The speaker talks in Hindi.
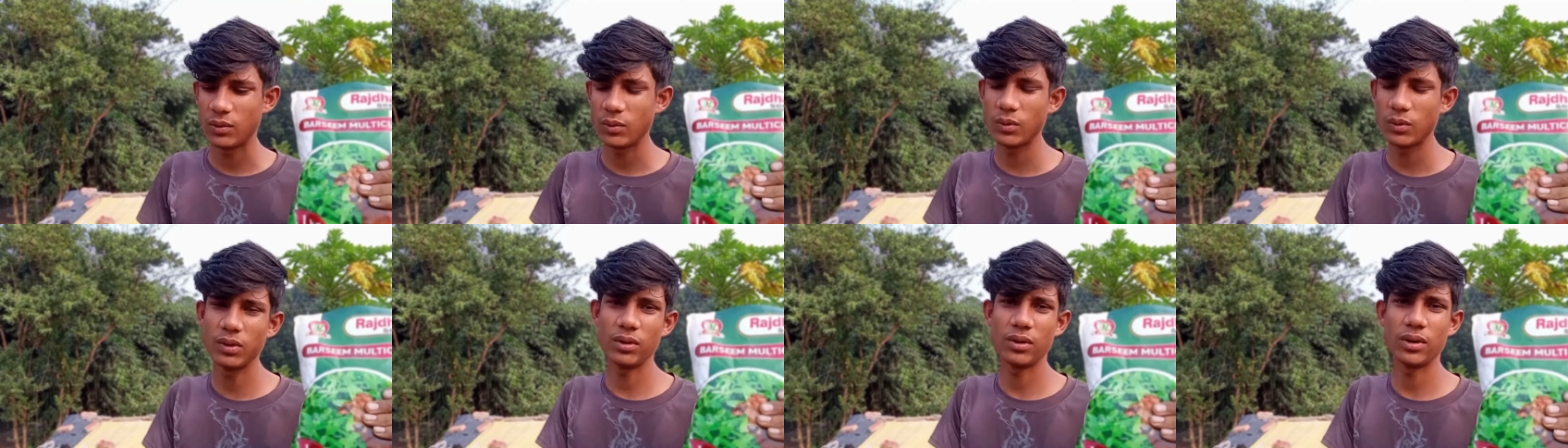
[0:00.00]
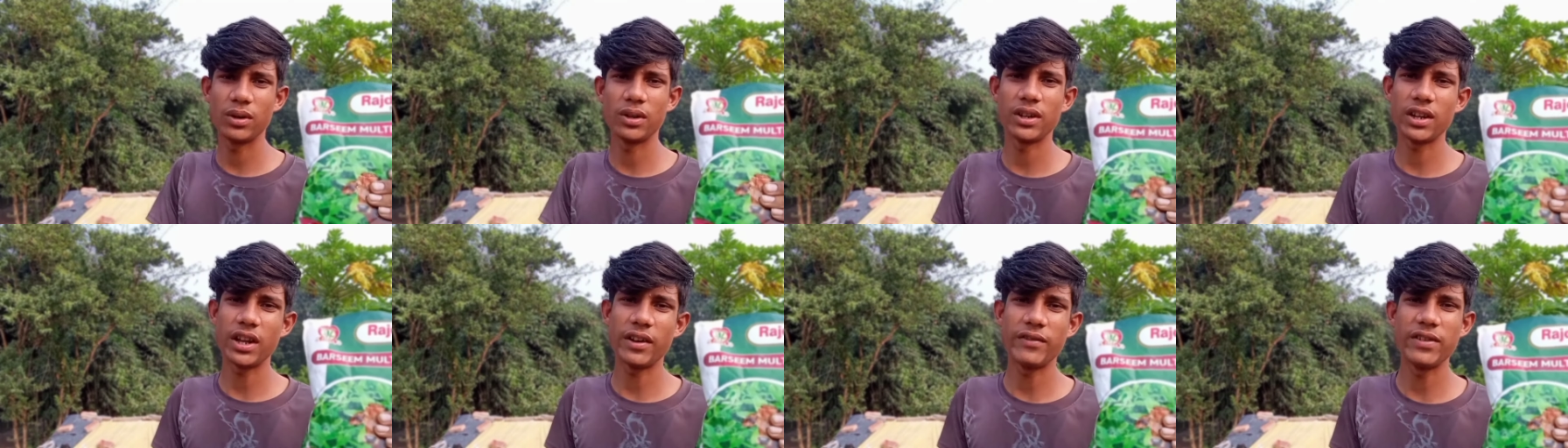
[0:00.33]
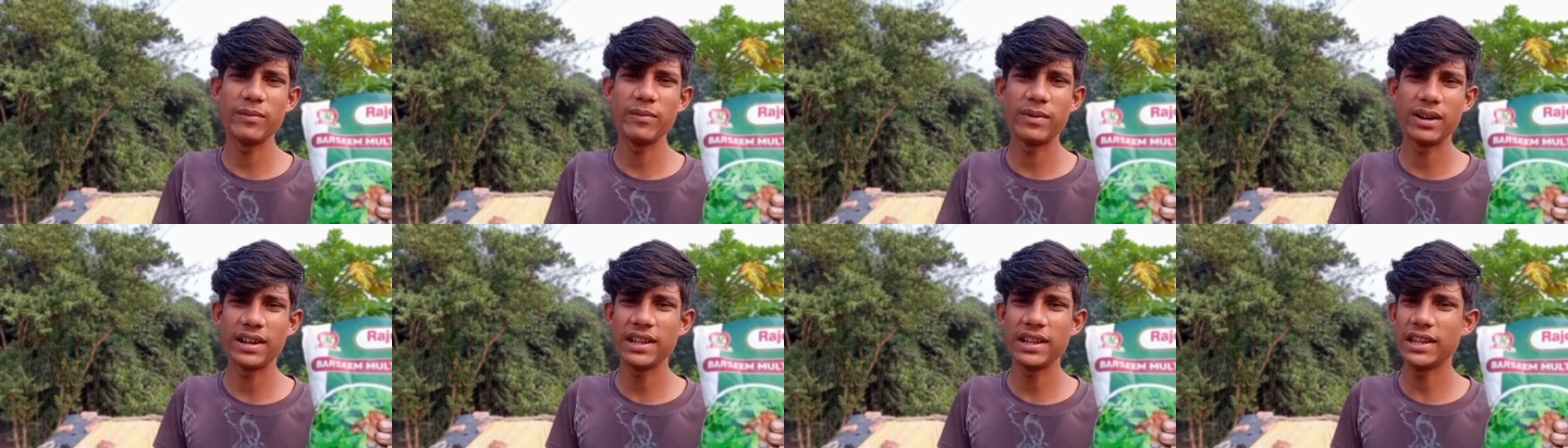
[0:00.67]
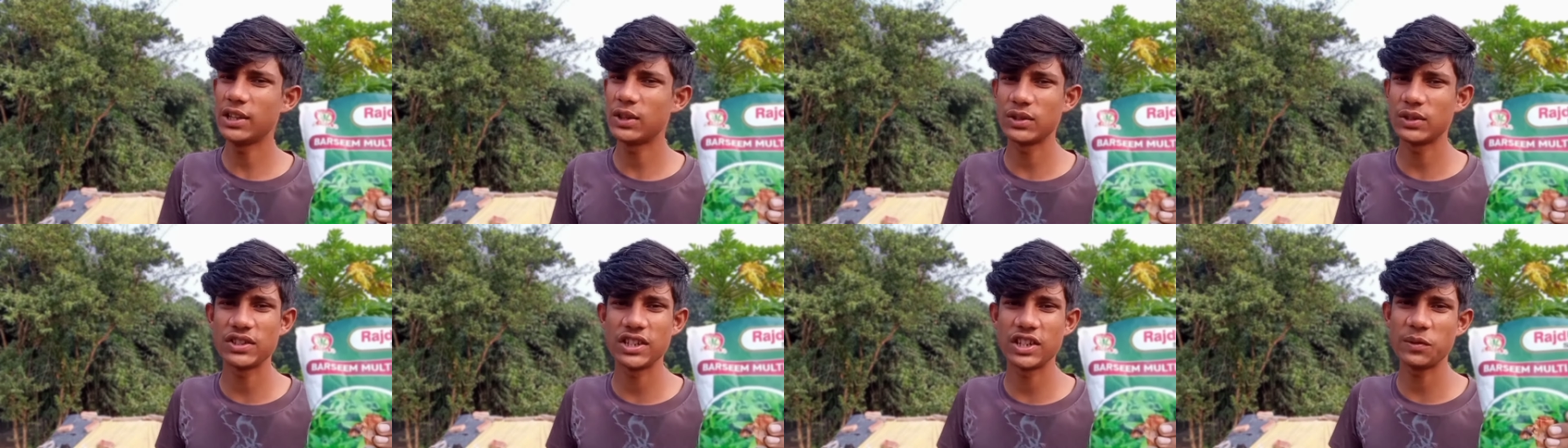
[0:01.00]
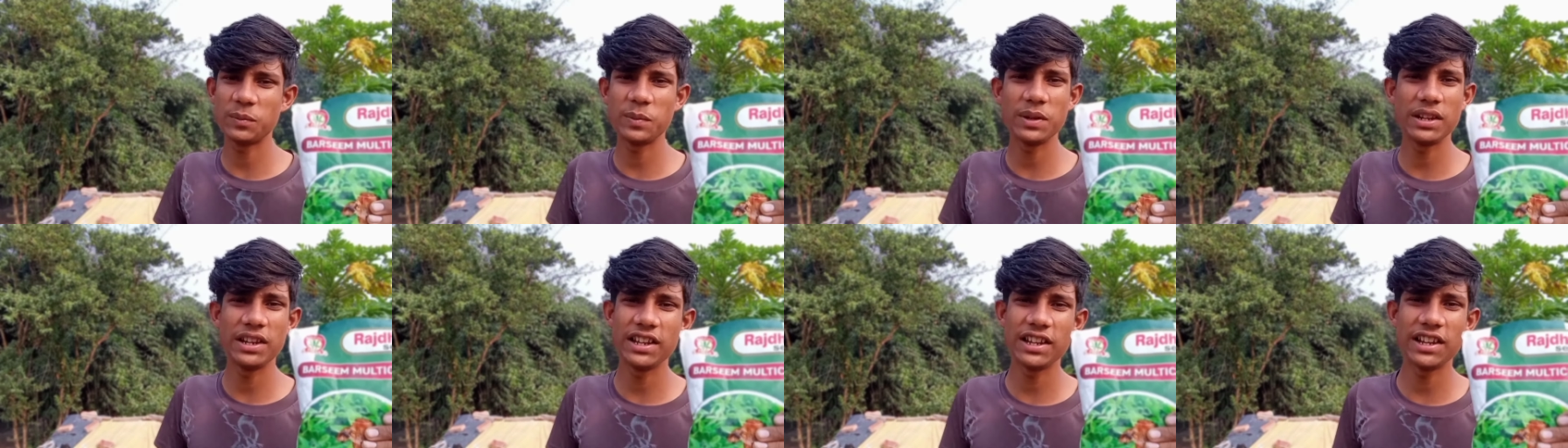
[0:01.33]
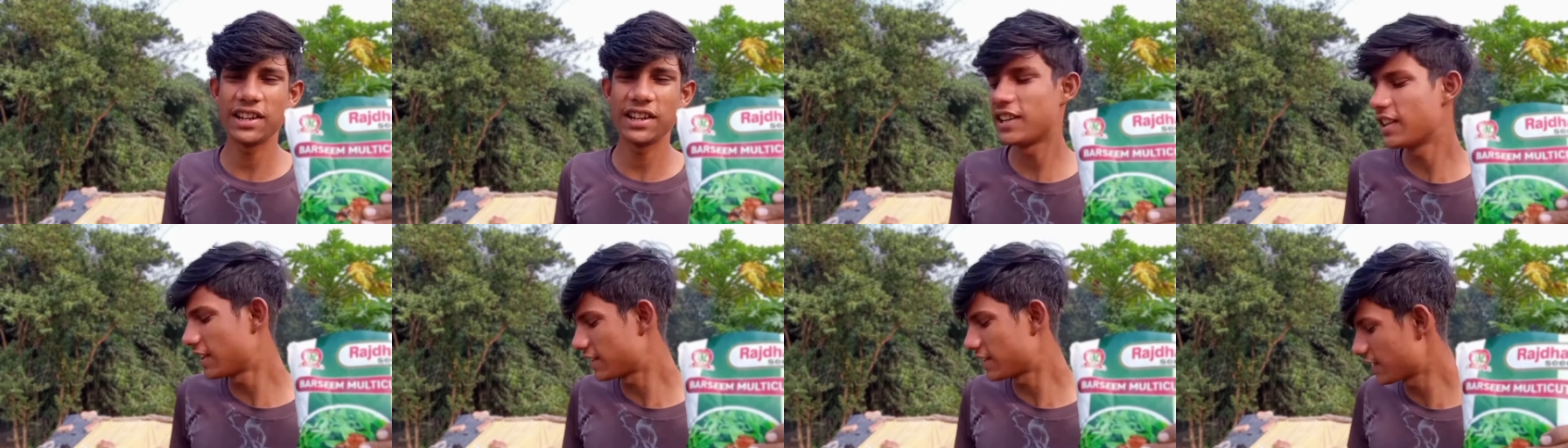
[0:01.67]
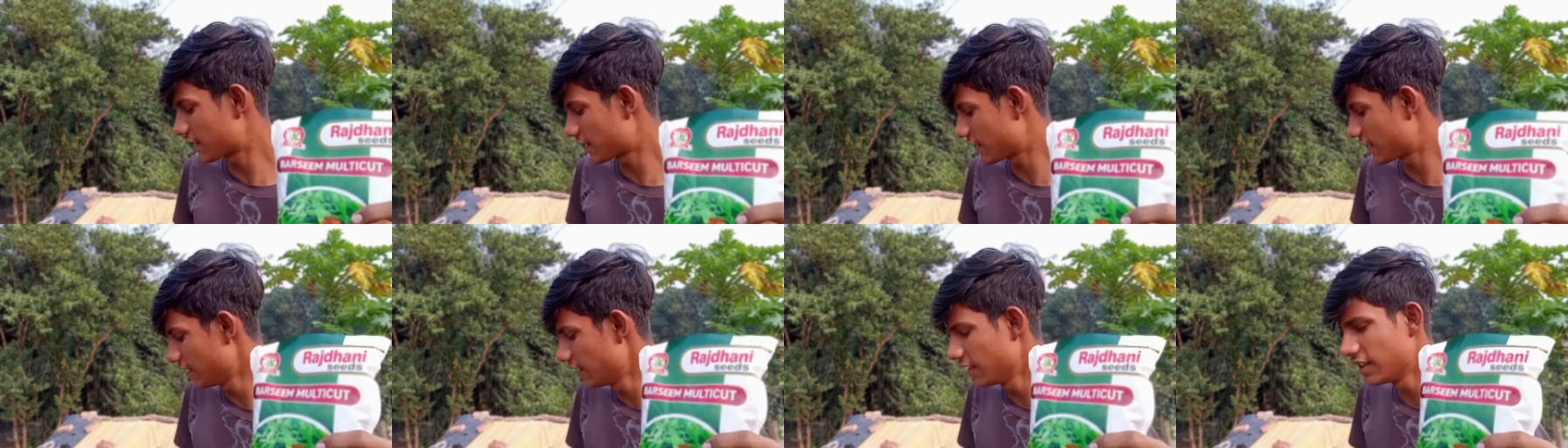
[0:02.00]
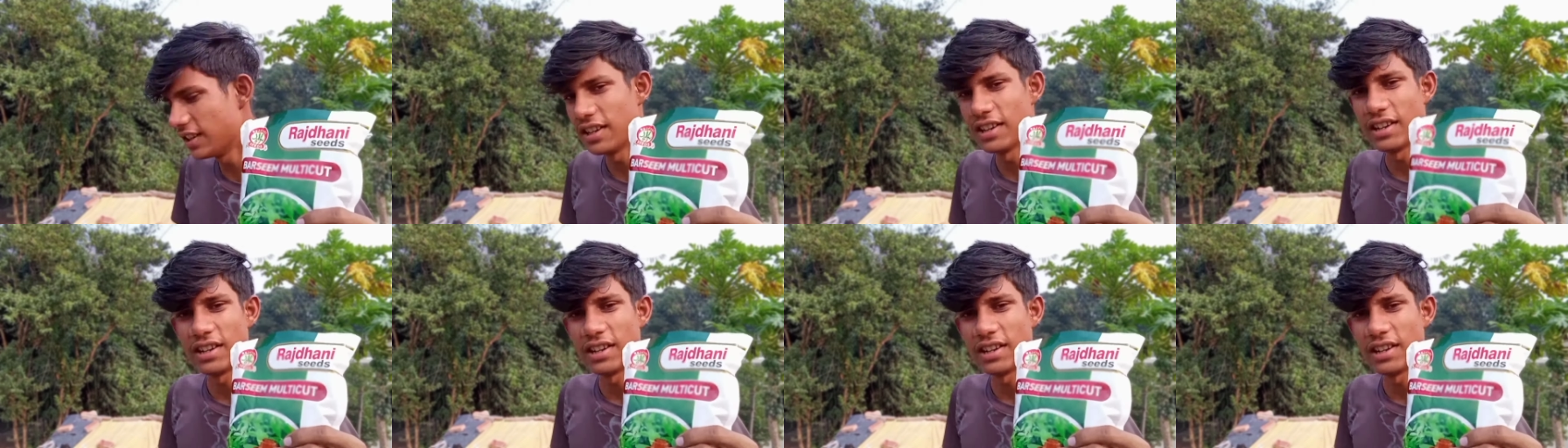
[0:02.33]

वो काफ़ी भारी है तो छत पे लेके नहीं आ सकता